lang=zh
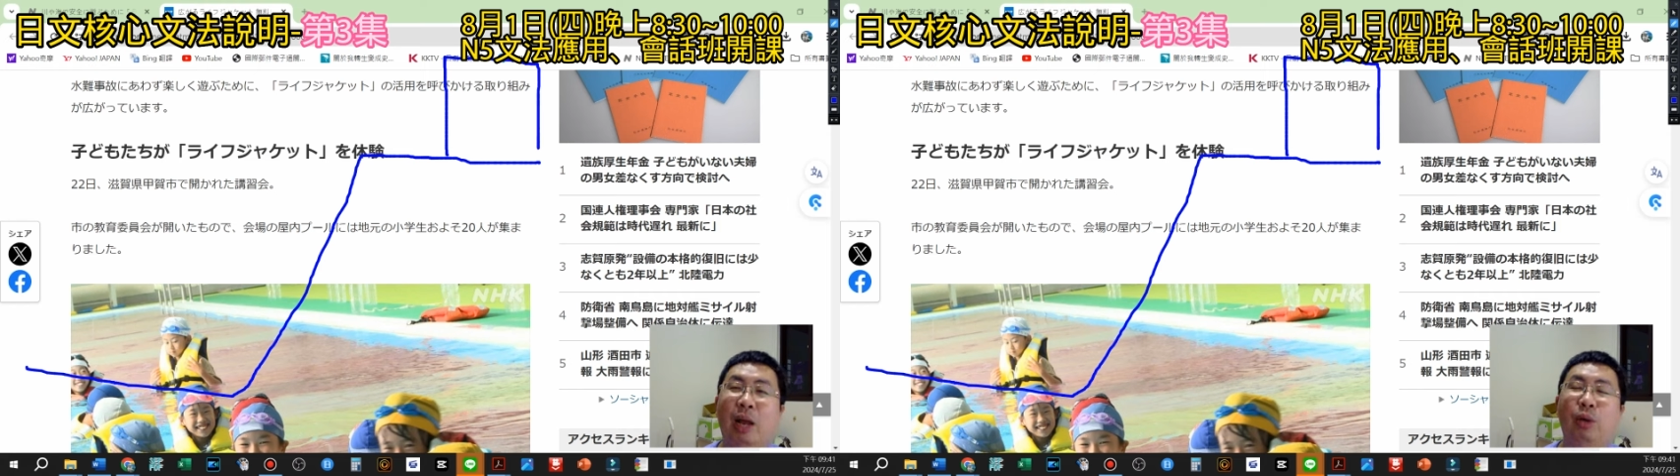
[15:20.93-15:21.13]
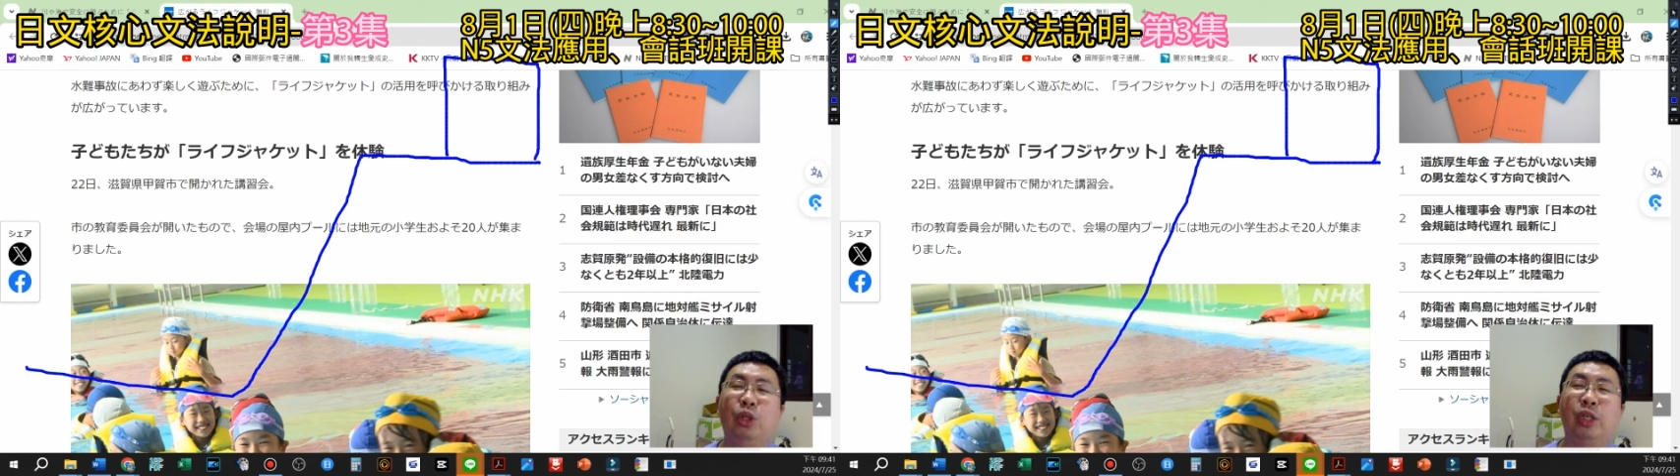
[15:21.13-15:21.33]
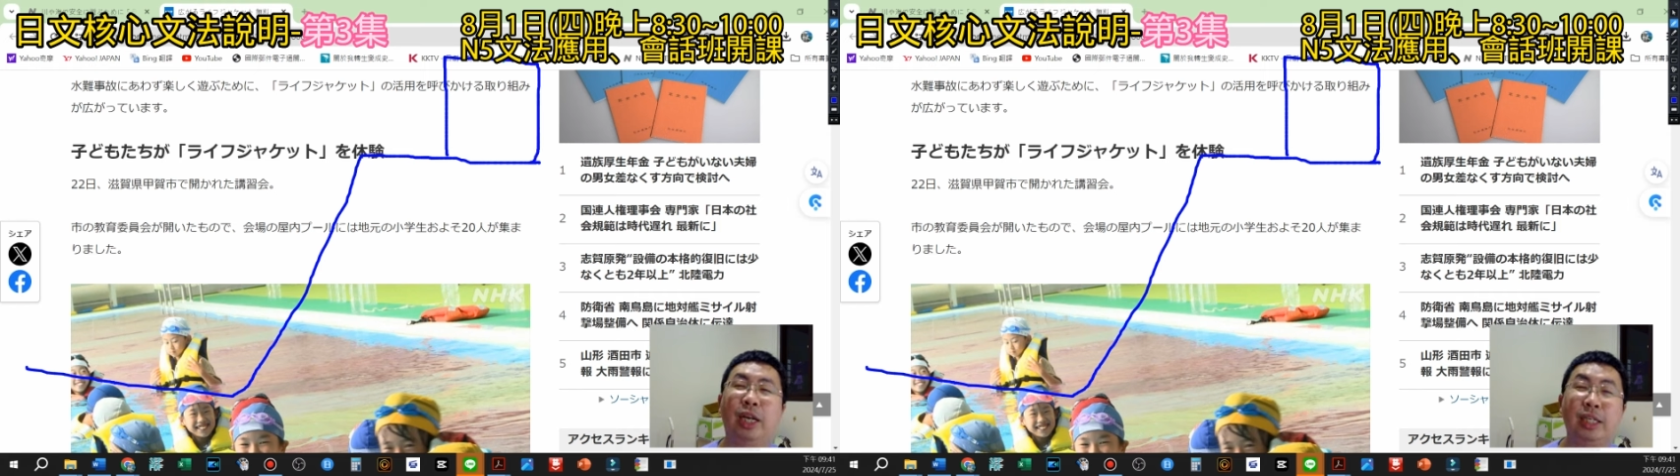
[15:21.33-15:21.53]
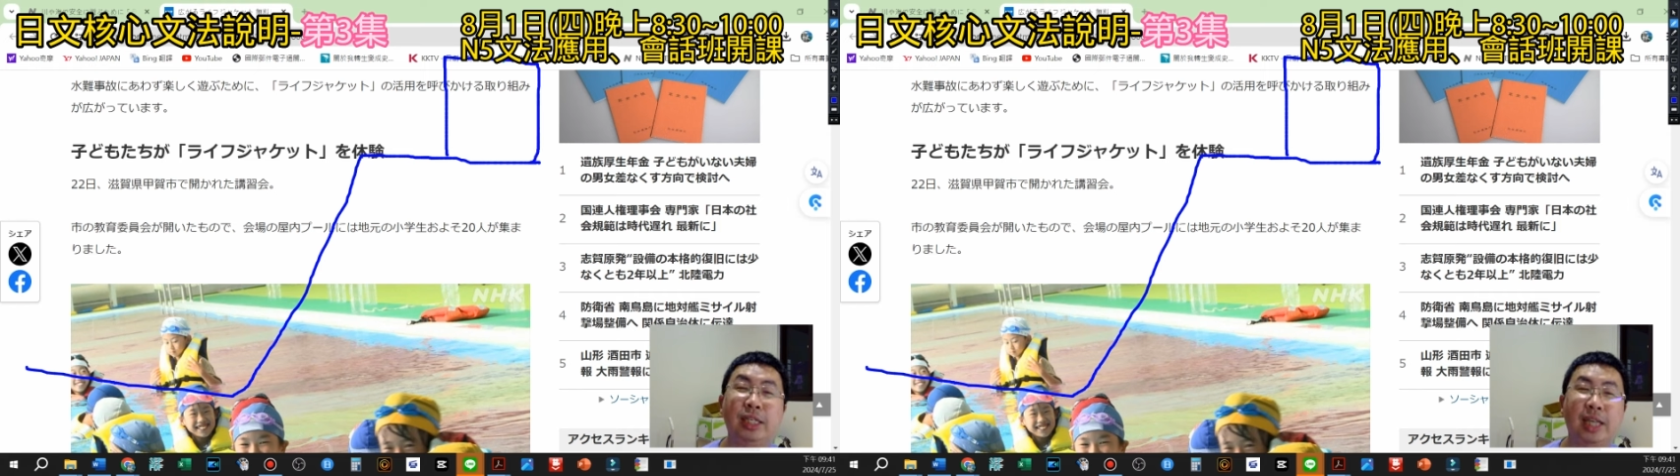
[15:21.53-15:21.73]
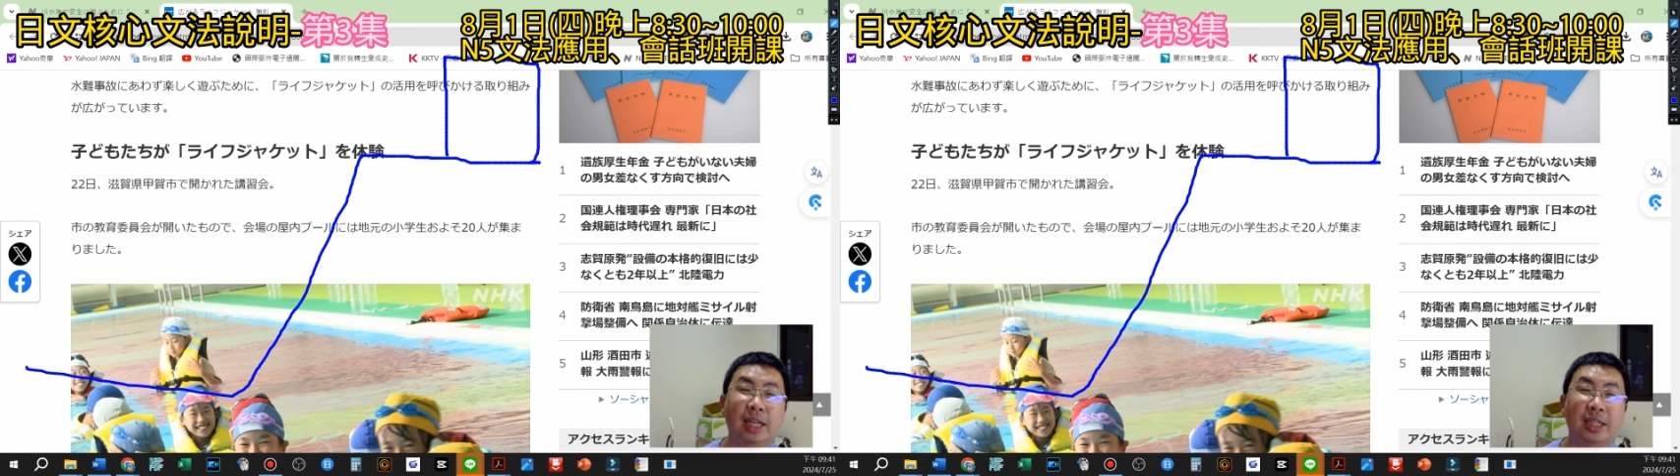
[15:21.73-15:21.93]
我概念是
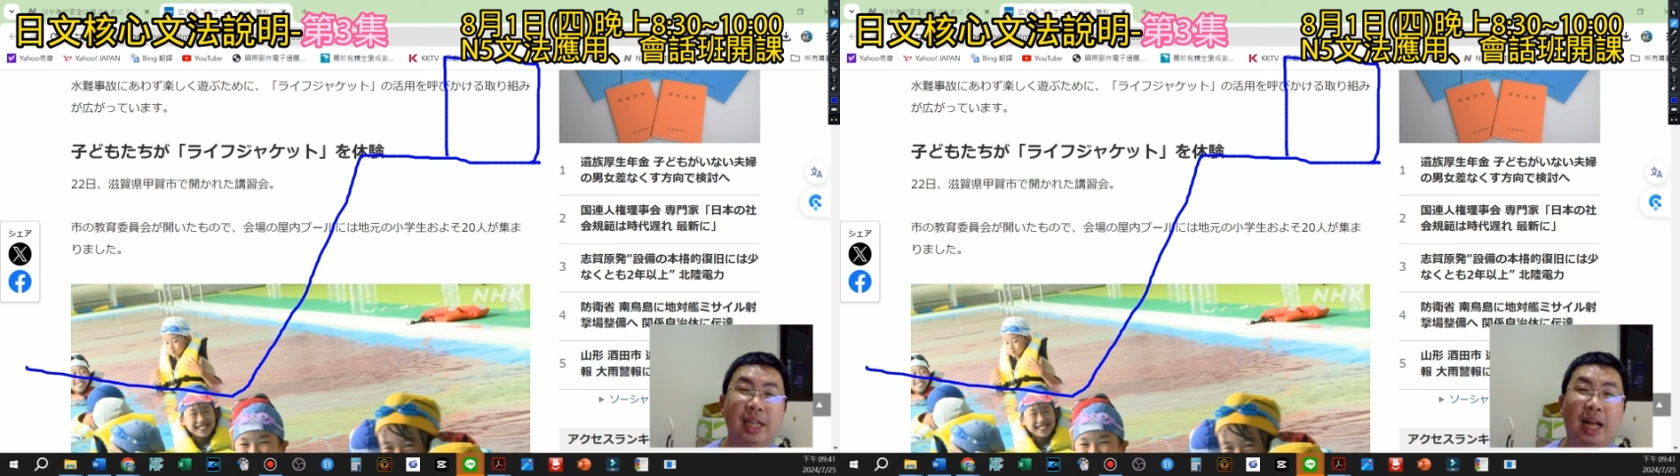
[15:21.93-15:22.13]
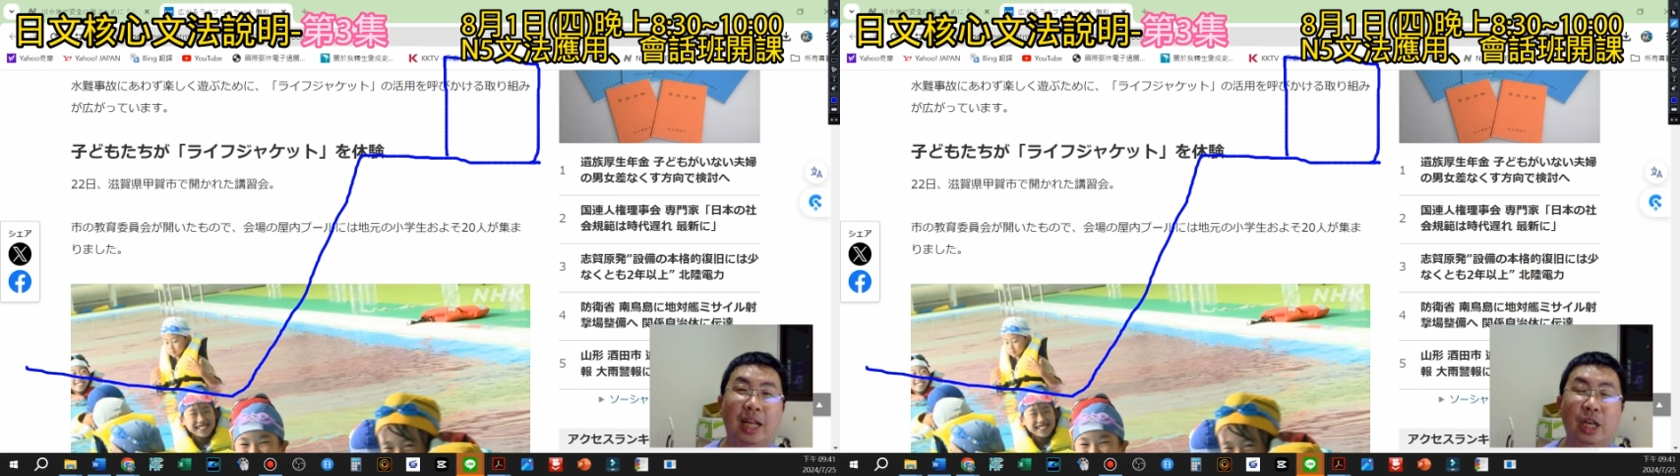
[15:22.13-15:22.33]
这样子啦，